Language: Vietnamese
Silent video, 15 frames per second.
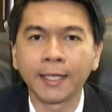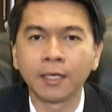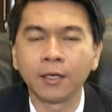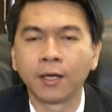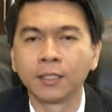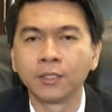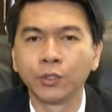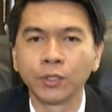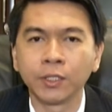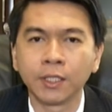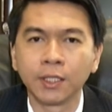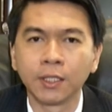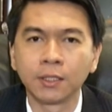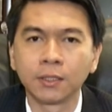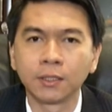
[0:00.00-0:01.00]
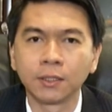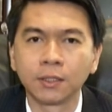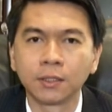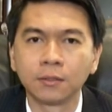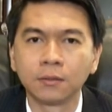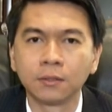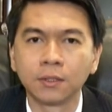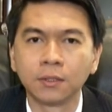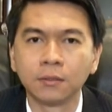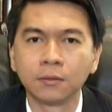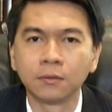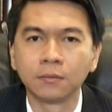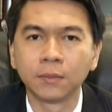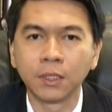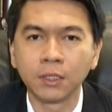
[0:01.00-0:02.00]
cái loại chuyển tiền ừ,
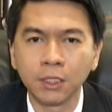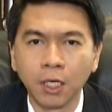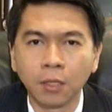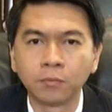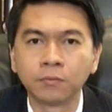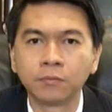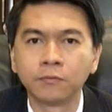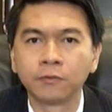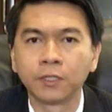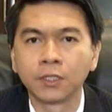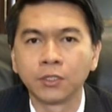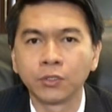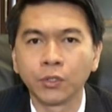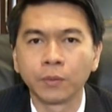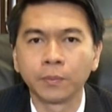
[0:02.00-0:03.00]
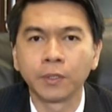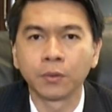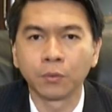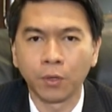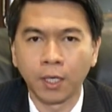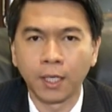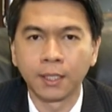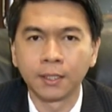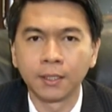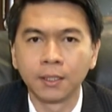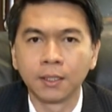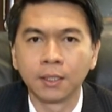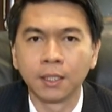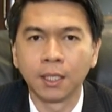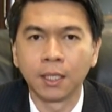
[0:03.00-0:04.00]
bên trong và chuyển tiền bên ngoài
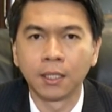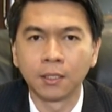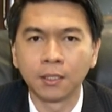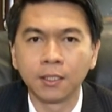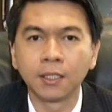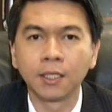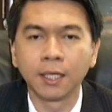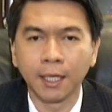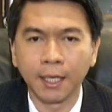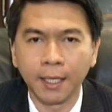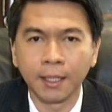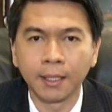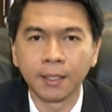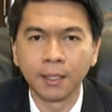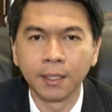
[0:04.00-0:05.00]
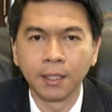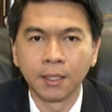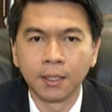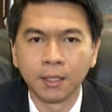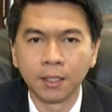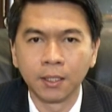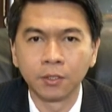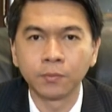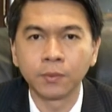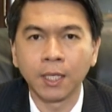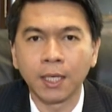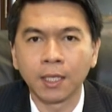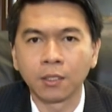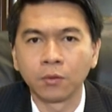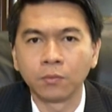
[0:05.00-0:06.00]
à, liên ngân hàng thì chúng
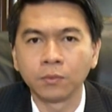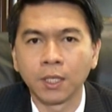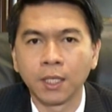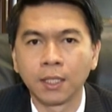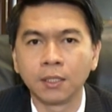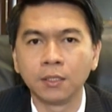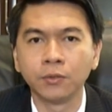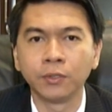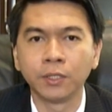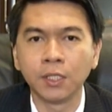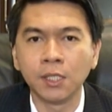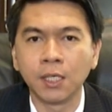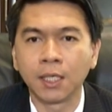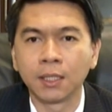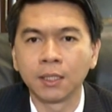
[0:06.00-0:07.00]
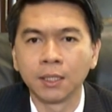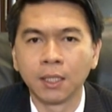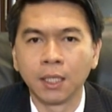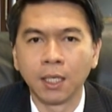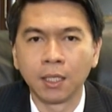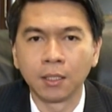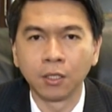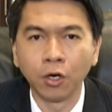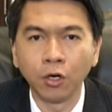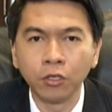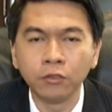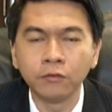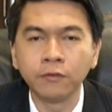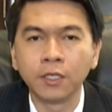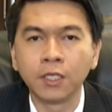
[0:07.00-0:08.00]
ta cũng thể lưu ý là
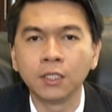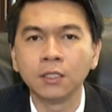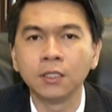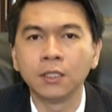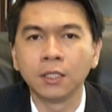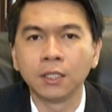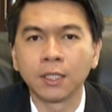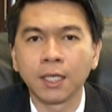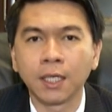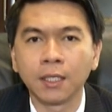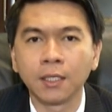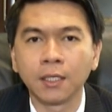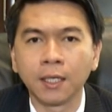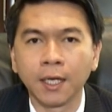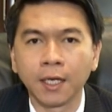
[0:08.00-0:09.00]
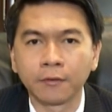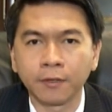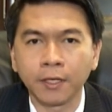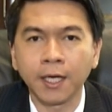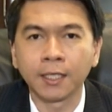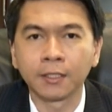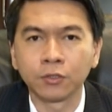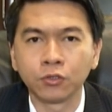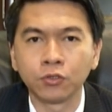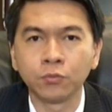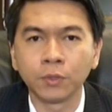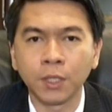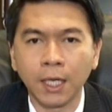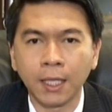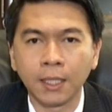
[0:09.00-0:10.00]
đối với cái ngân hàng phát hành của
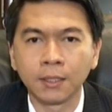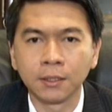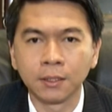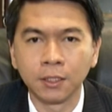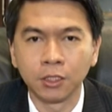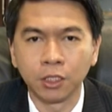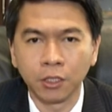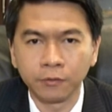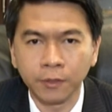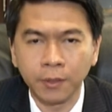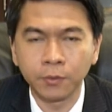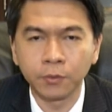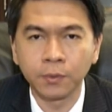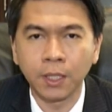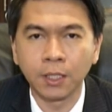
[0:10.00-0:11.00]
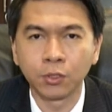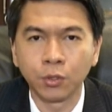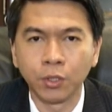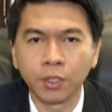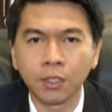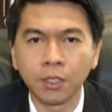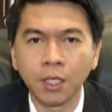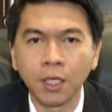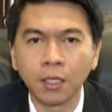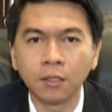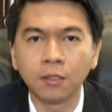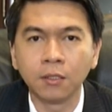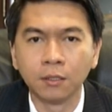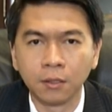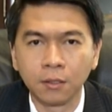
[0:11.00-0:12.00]
chúng ta thì cho phép chúng ta chuyển
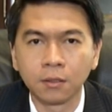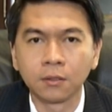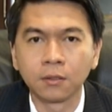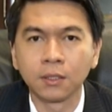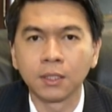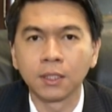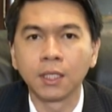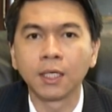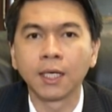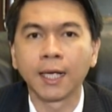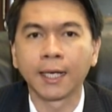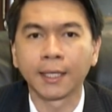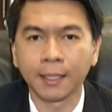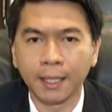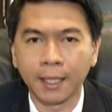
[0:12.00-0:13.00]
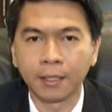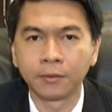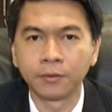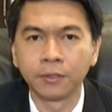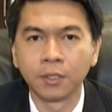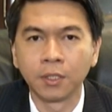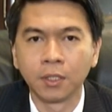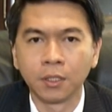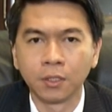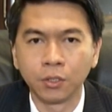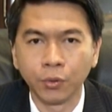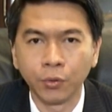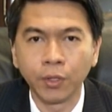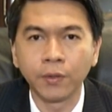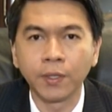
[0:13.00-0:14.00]
đến được ngân hàng nào
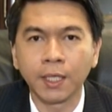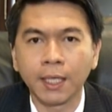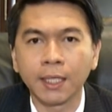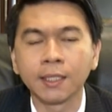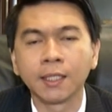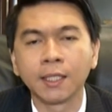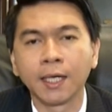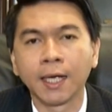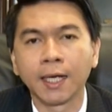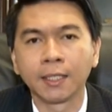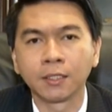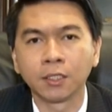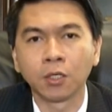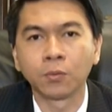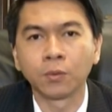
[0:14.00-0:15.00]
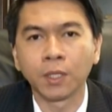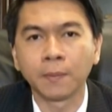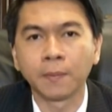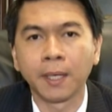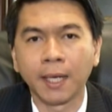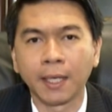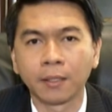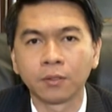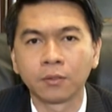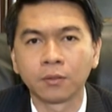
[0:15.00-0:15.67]
chủ yếu là các ngân hàng trong cái mạng